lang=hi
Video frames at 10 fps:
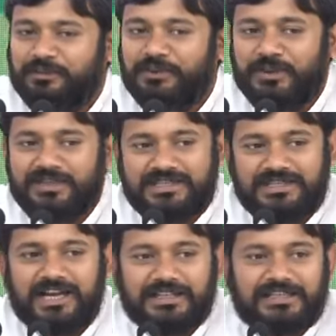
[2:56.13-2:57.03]
वो इस
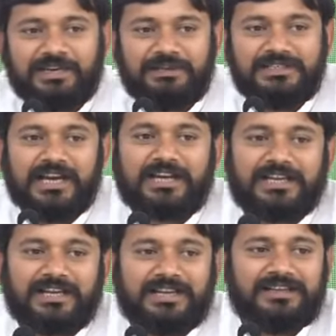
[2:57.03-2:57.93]
यात्रा में जा कर
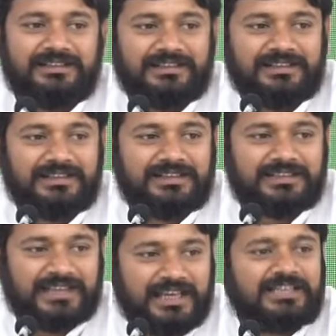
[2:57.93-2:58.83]
के
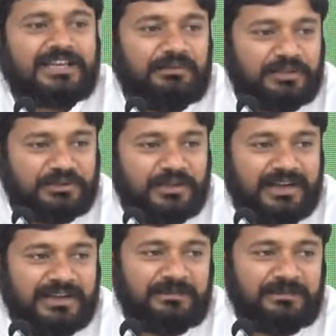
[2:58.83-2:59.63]
सही साबित हुआ है